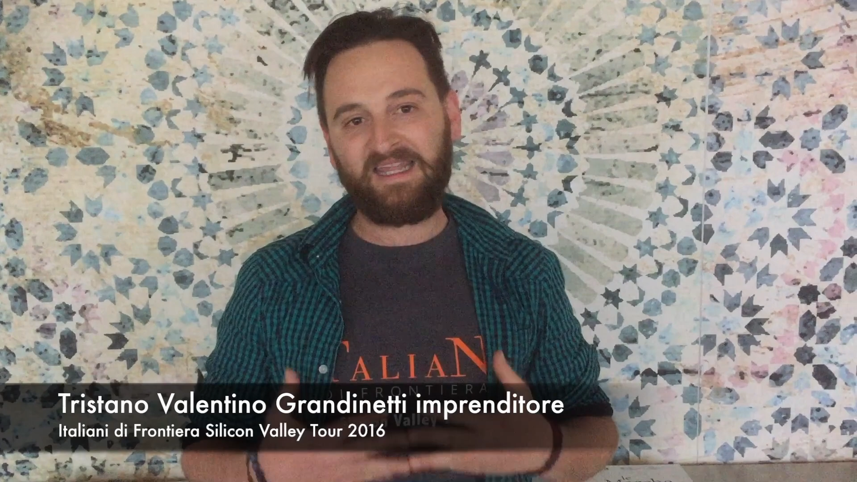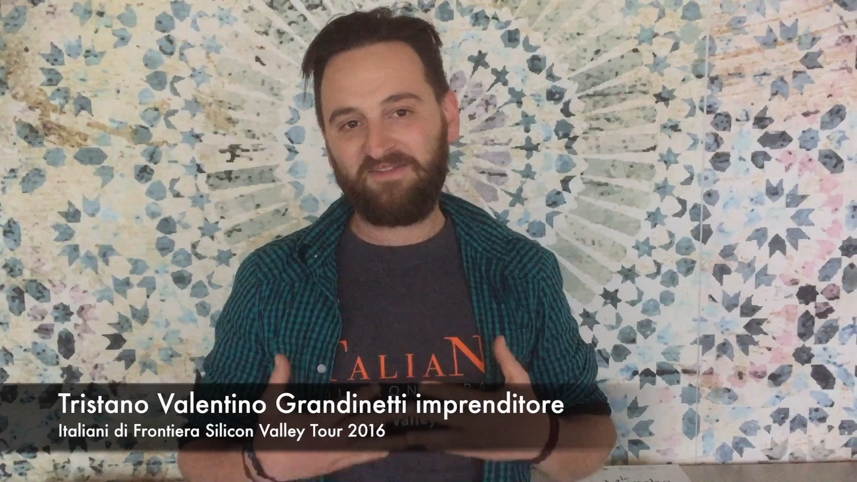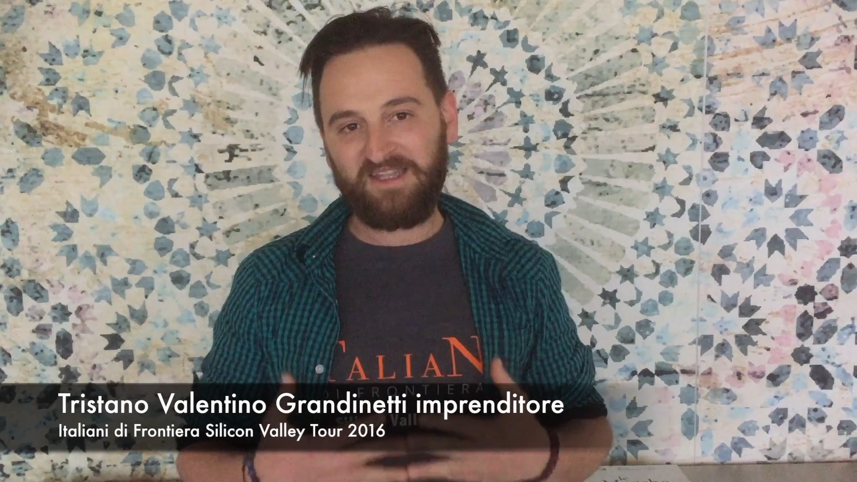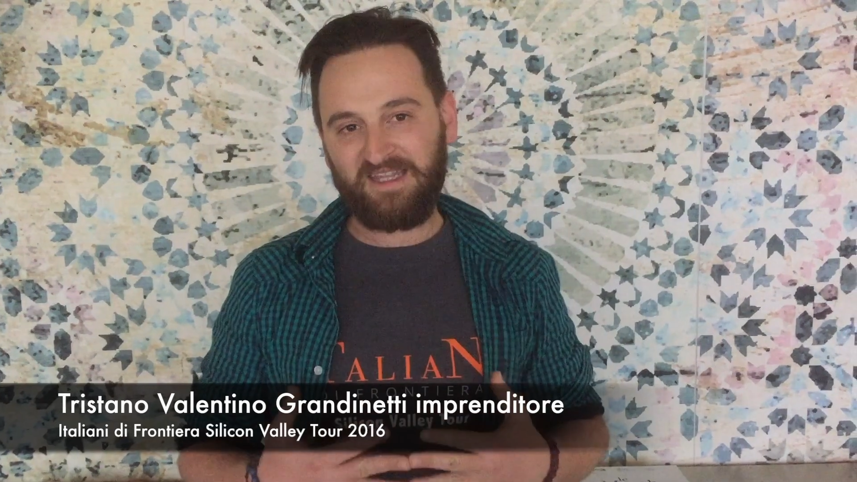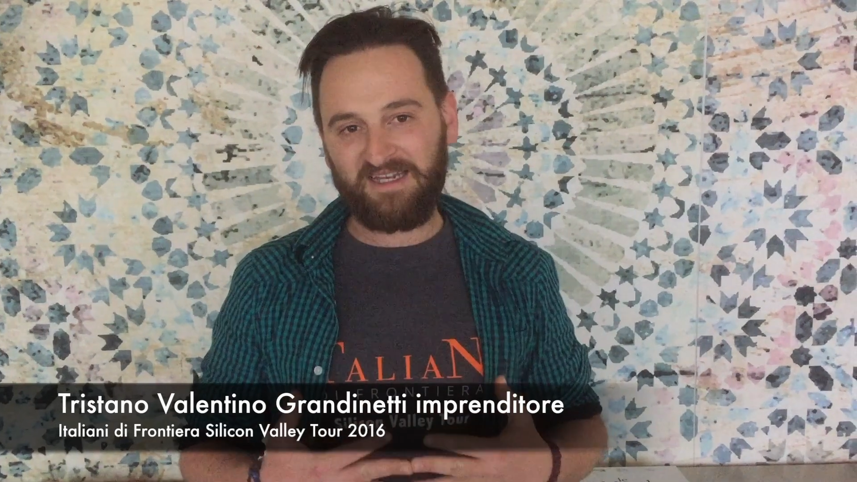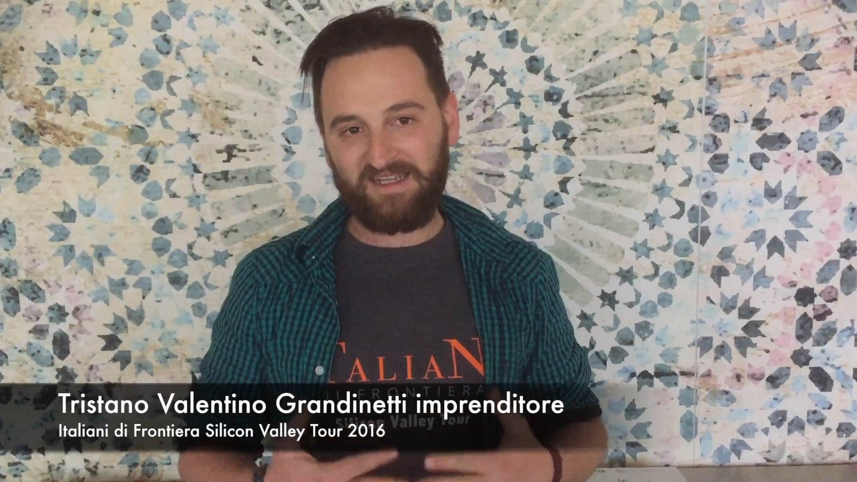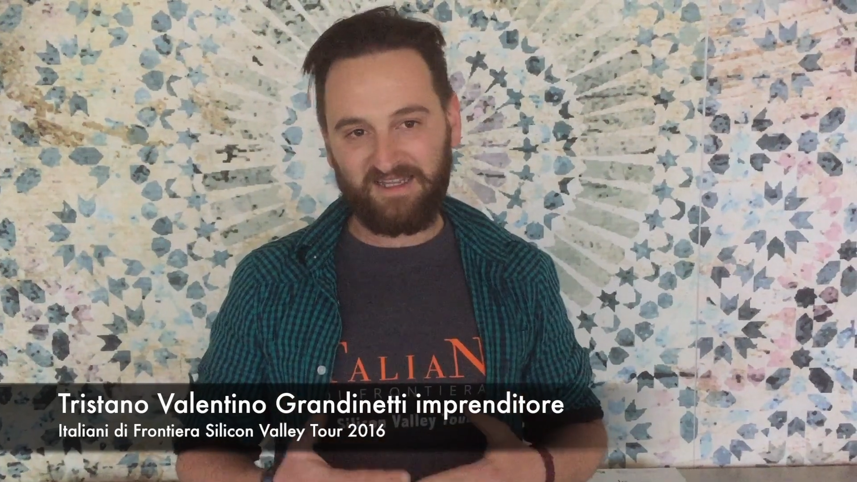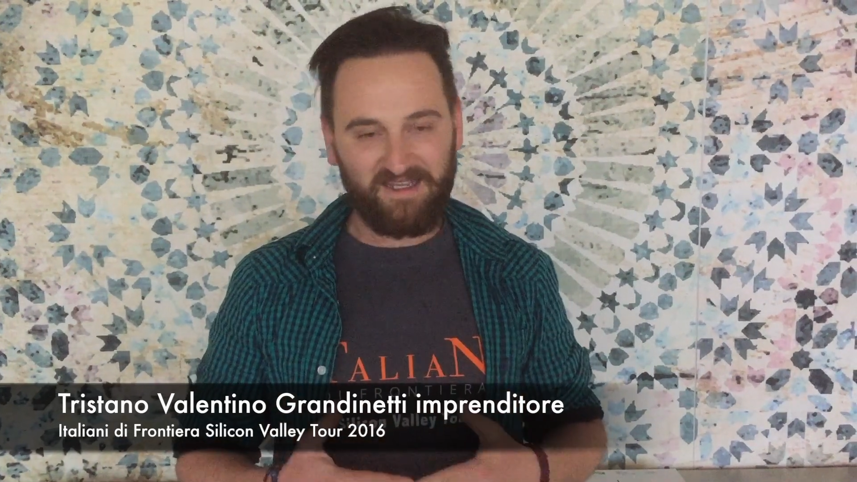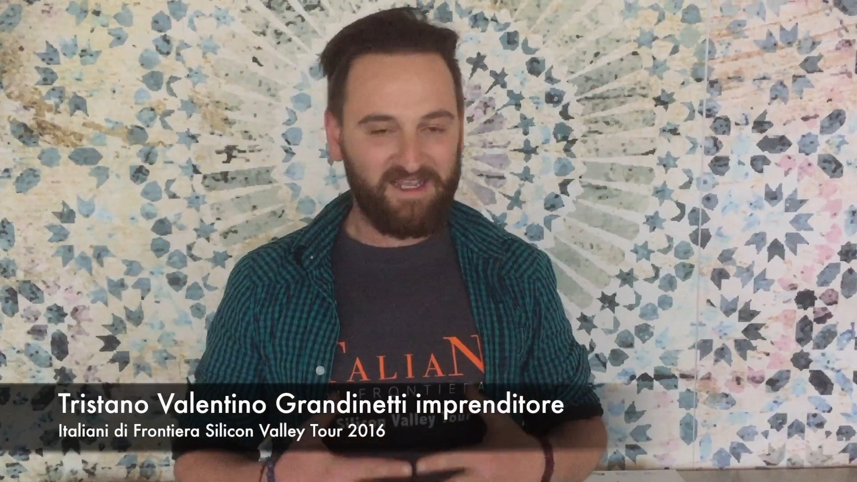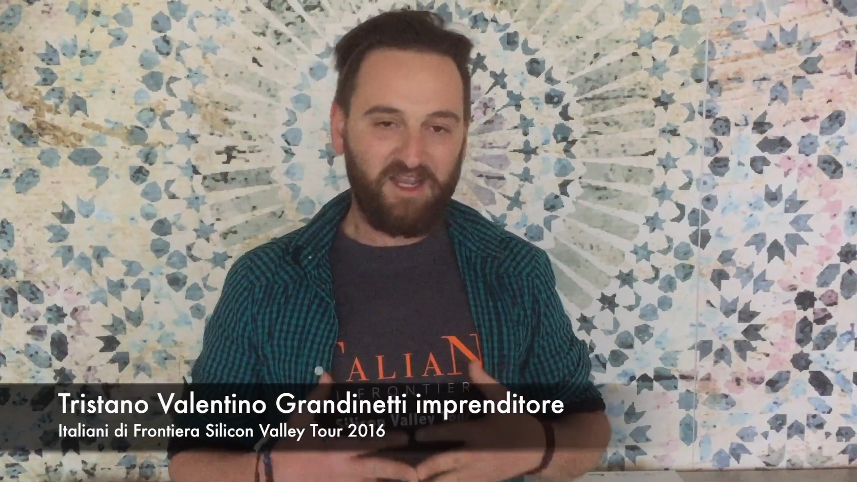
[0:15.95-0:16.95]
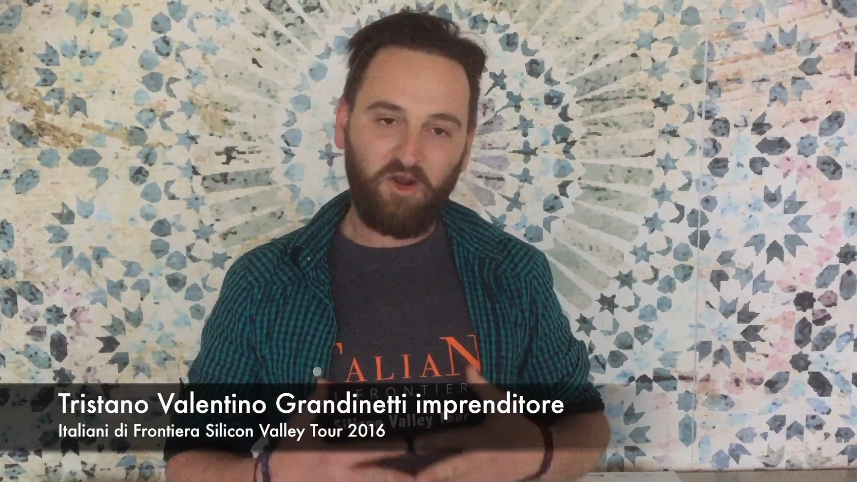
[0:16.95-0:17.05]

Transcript: di vedere